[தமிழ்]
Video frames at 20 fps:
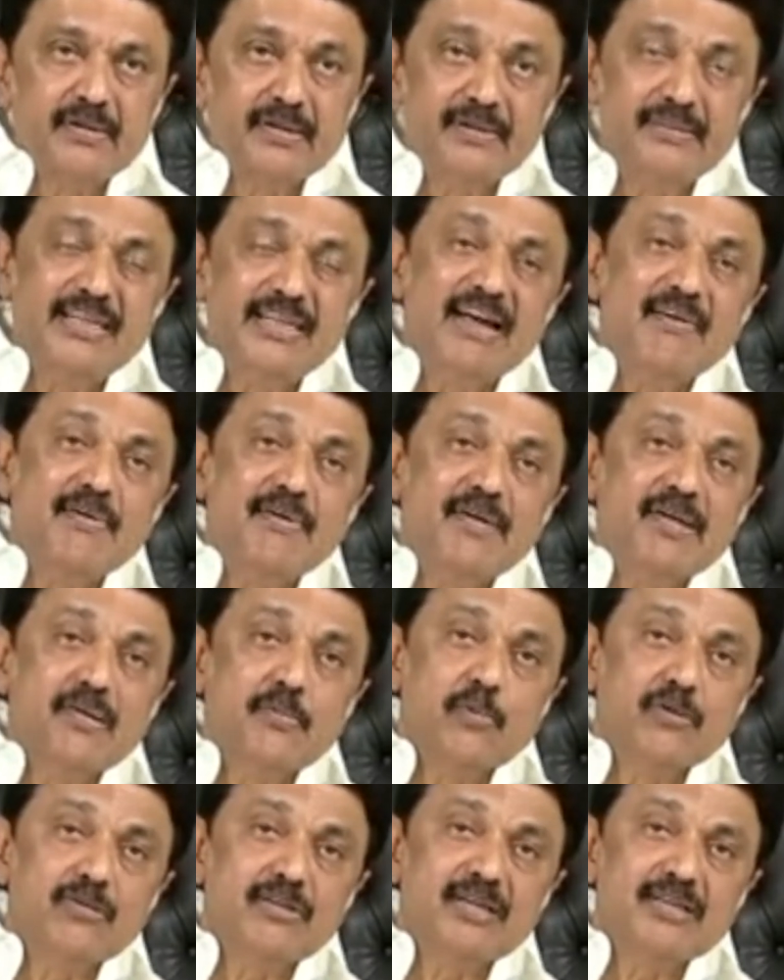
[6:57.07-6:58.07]
இந்தியாவினுடைய
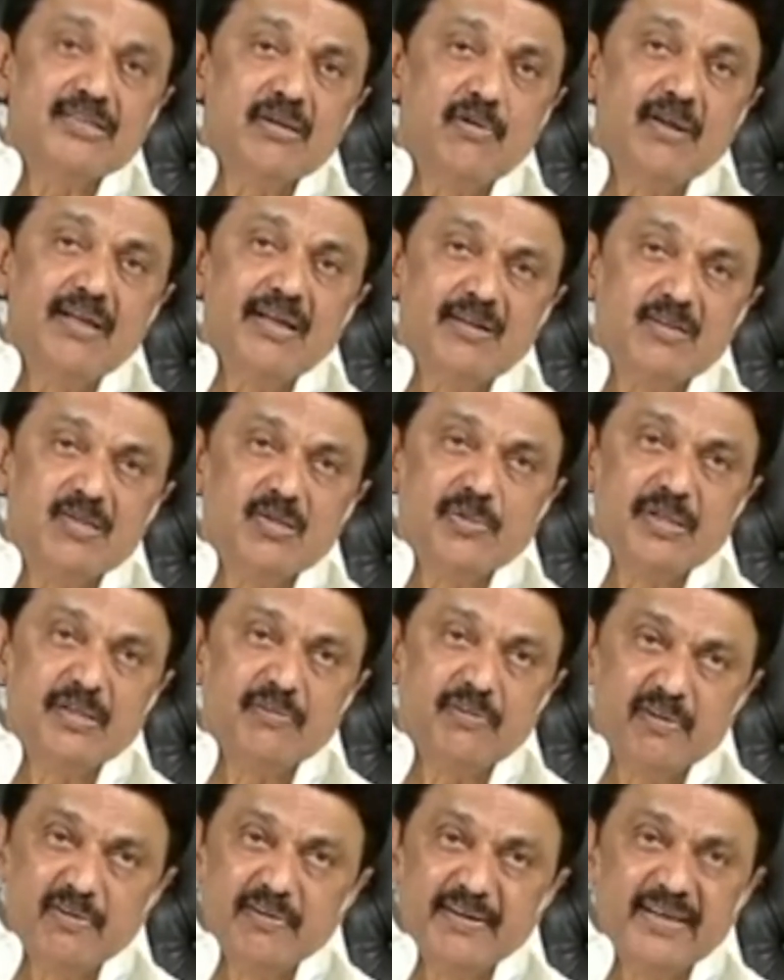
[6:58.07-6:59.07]
மொத்த ஜவுளி ஏற்றுமதி
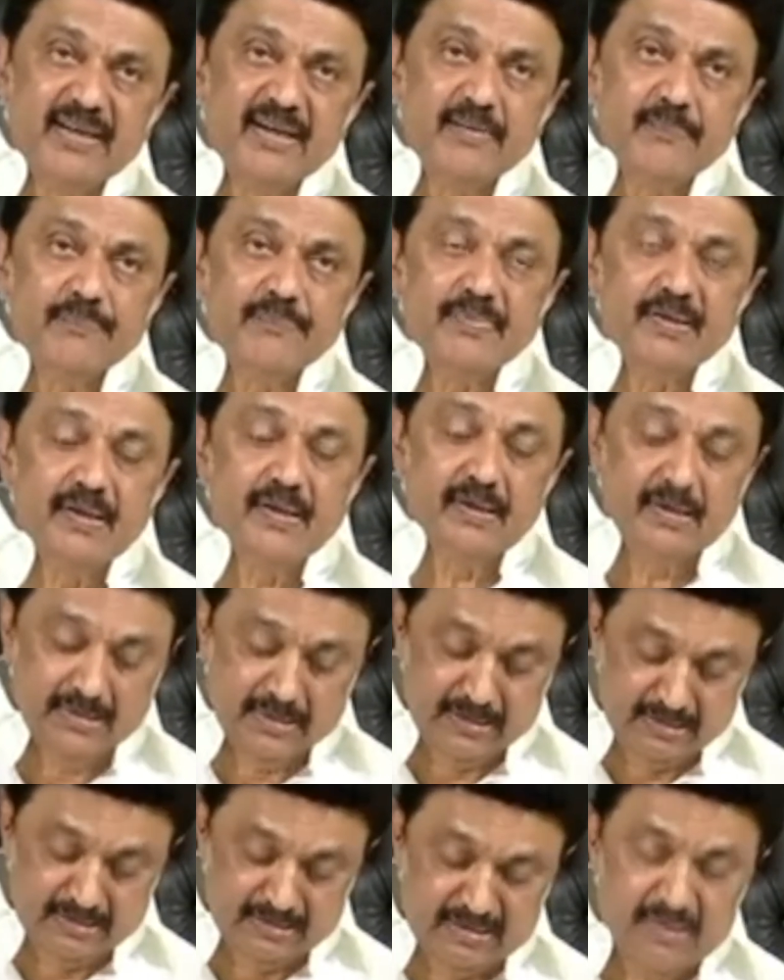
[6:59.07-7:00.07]
வருவாயில்
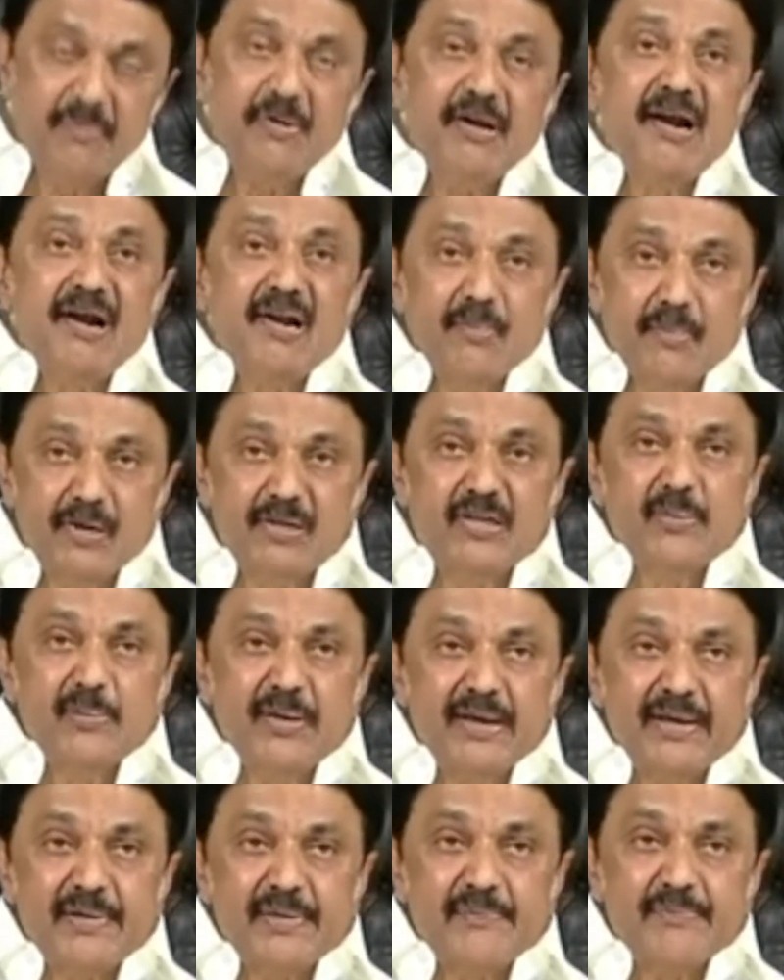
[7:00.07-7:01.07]
தமிழ்நாடு மட்டுமே